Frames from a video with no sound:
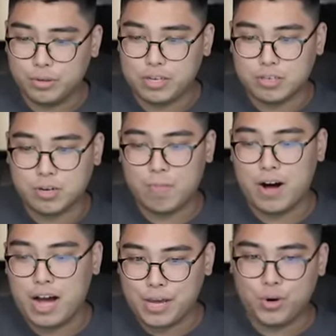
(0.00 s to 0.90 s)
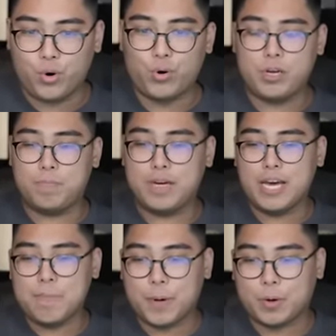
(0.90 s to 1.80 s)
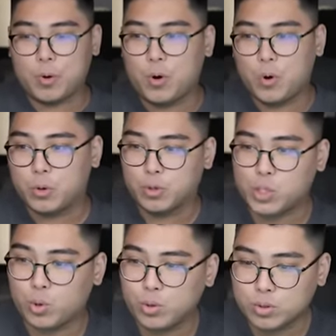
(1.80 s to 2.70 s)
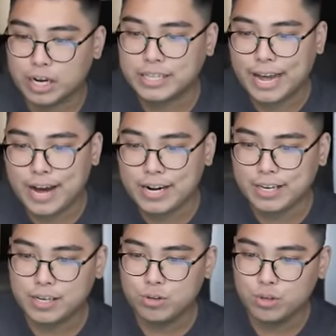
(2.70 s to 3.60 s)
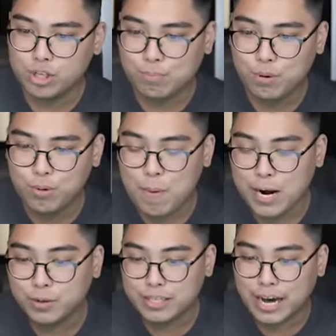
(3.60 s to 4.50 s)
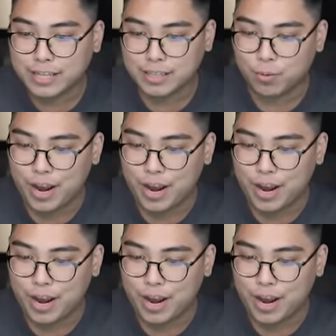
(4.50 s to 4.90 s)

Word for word: yung isa sa mga ayoko ibigay pero gusto ko nung Titanic eh. Huge blue balloon cut na